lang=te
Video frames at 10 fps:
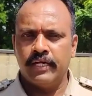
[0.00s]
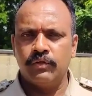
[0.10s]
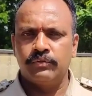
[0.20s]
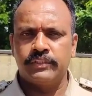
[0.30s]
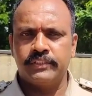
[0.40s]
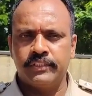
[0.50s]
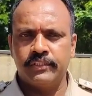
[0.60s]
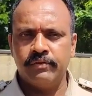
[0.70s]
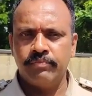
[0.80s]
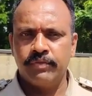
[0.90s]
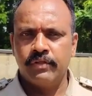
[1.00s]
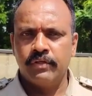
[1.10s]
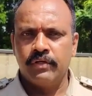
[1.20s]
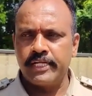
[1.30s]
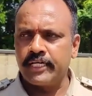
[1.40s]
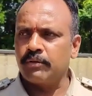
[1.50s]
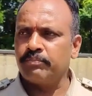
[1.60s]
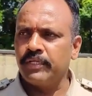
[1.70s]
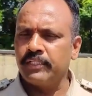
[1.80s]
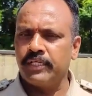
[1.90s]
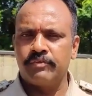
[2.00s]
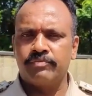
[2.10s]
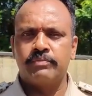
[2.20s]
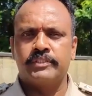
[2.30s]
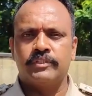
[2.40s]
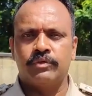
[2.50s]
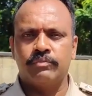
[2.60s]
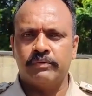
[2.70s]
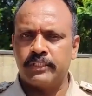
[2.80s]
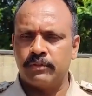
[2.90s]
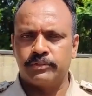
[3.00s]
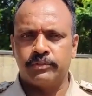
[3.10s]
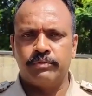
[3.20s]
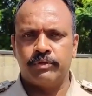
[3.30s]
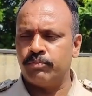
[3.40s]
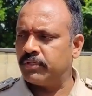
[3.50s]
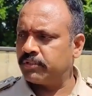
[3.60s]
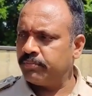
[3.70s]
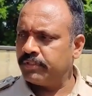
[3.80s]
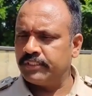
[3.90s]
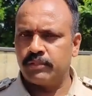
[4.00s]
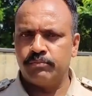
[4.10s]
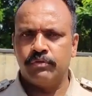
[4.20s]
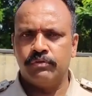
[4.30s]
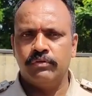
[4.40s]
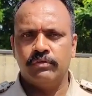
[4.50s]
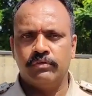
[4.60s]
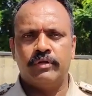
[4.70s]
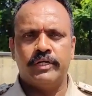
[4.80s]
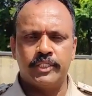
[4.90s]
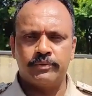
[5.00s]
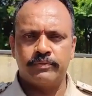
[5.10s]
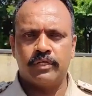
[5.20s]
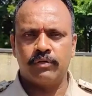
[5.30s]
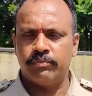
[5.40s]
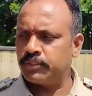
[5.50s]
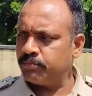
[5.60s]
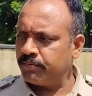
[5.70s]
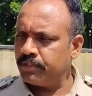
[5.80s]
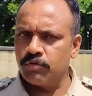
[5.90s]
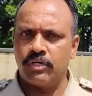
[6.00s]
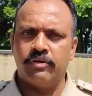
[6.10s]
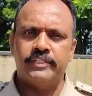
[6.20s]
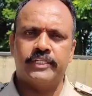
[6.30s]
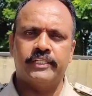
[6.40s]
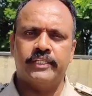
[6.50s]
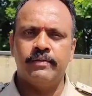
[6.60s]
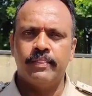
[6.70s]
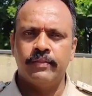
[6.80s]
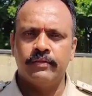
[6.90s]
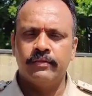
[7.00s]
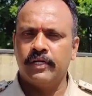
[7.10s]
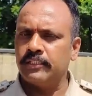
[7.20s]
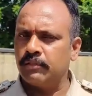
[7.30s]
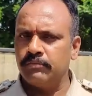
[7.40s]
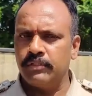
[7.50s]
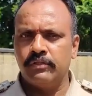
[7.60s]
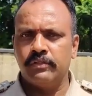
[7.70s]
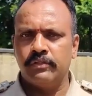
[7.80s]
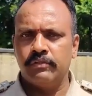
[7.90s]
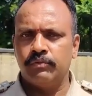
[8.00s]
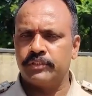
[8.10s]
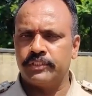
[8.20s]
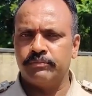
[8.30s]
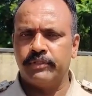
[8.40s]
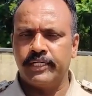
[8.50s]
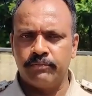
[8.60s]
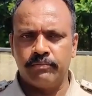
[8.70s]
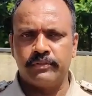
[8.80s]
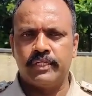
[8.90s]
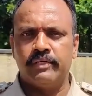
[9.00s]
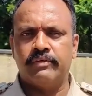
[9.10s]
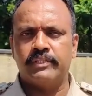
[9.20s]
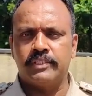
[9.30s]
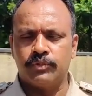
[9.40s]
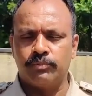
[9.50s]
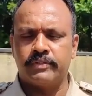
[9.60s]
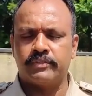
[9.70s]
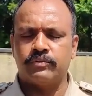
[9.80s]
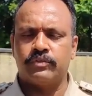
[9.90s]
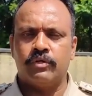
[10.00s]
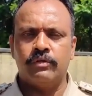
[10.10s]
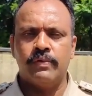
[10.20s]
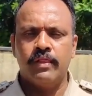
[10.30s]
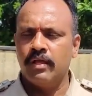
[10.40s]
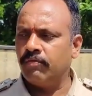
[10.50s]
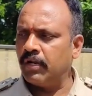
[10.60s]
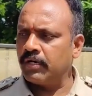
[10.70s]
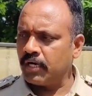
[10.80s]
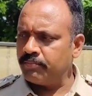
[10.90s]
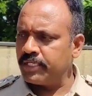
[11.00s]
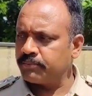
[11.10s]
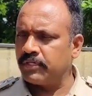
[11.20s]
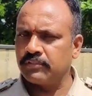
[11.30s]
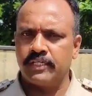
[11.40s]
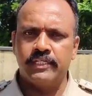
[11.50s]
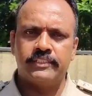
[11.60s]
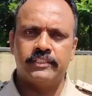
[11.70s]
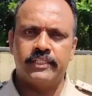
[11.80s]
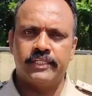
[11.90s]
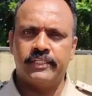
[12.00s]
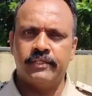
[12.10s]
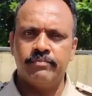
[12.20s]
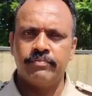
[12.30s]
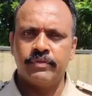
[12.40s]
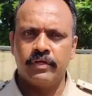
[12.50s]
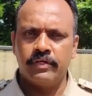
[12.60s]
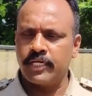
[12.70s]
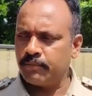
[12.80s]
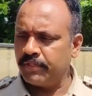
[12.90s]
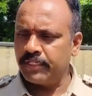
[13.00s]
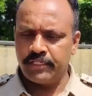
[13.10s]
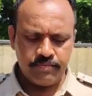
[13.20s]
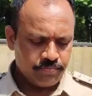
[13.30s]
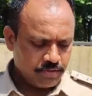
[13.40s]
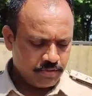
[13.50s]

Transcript: దాంట్లో వచ్చేసి రియాక్టర్ పేలిందనే ఇన్ఫర్మేషన్తో మేము అందరం వచ్చినాం మేము మా సిబ్బంది అందరము మా డిఎస్పీ గారు మా ఎస్పీ మేడం కూడా రావడం జరిగింది అందరం దీన్ని వచ్చేసి ఇమీడియట్లీ మేము అందరినీ ఎవరైతే ఇంజూర్డ్ పర్సన్స్ ఉన్నారో వాళ్ళని కామినీ హాస్పిటల్ తరలించడం జరిగింది నారాయణపల్లికి